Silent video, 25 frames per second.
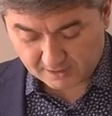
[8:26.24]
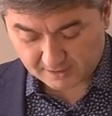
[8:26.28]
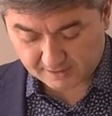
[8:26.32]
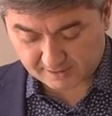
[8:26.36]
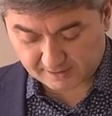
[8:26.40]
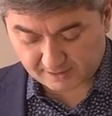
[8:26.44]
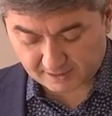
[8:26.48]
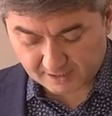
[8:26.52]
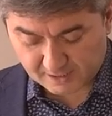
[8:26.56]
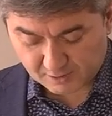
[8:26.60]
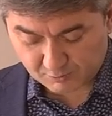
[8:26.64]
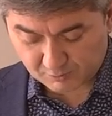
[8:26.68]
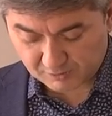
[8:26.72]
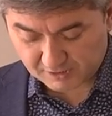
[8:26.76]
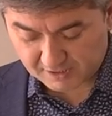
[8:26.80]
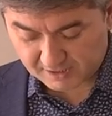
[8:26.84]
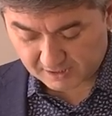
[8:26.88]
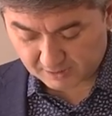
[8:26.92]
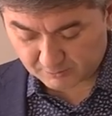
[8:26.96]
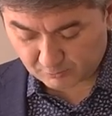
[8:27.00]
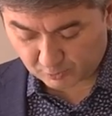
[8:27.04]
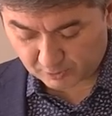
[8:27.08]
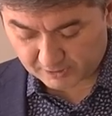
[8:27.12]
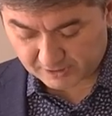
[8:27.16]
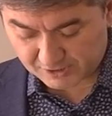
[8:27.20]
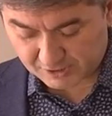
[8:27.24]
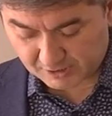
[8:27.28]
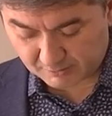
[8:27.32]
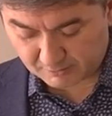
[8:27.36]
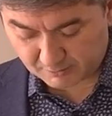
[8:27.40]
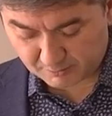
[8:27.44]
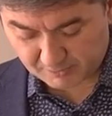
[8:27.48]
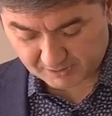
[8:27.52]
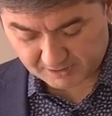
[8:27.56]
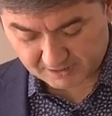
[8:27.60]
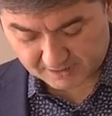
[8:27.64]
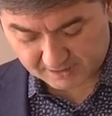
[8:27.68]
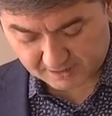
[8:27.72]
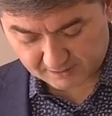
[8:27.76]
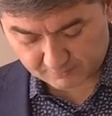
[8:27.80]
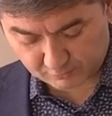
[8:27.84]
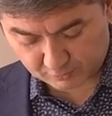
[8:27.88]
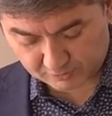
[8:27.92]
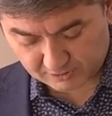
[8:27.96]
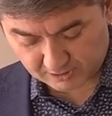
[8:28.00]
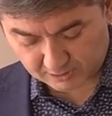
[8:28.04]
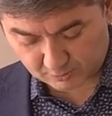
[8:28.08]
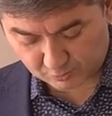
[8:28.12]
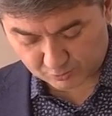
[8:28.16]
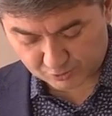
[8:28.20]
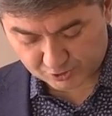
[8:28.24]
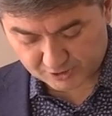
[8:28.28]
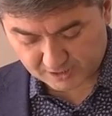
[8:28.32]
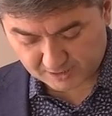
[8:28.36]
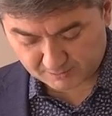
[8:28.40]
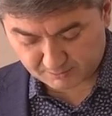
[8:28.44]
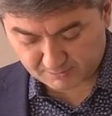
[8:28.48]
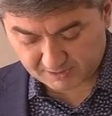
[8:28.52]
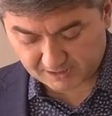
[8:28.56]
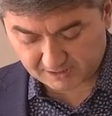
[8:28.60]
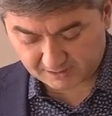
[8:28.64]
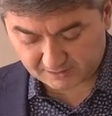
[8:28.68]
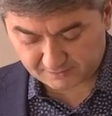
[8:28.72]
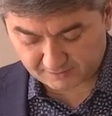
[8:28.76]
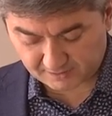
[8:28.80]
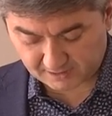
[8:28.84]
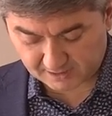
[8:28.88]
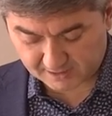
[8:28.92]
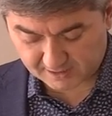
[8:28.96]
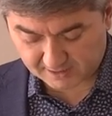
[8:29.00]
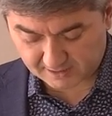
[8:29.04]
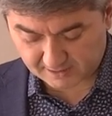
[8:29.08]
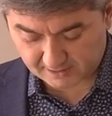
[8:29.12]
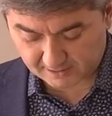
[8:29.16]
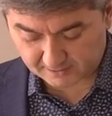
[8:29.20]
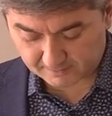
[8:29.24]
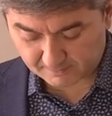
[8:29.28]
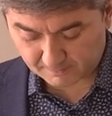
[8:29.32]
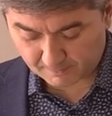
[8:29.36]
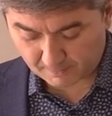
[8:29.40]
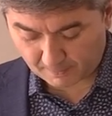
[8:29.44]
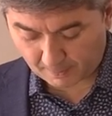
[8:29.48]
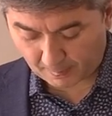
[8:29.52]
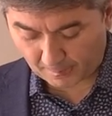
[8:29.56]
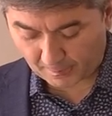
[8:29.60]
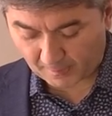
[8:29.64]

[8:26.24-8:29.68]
Здравствуйте, Сайнур Раджаев, меня зовут Аружан, мне 12 лет.